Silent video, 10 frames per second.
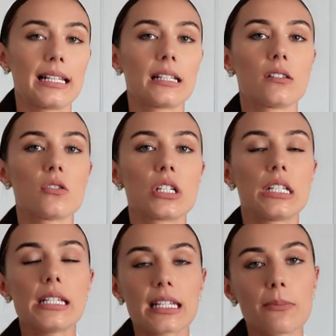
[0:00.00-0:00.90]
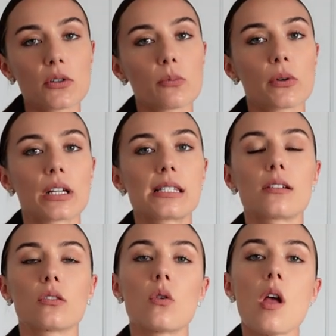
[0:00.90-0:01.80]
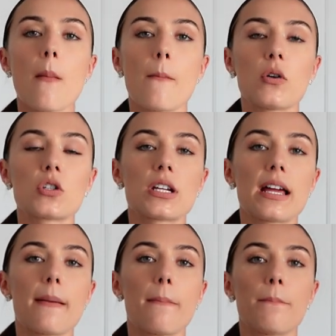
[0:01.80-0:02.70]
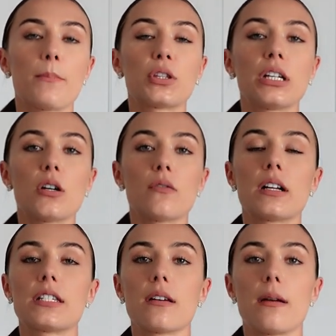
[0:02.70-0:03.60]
dlatego że niski poziom progesteronu może mm, potęgować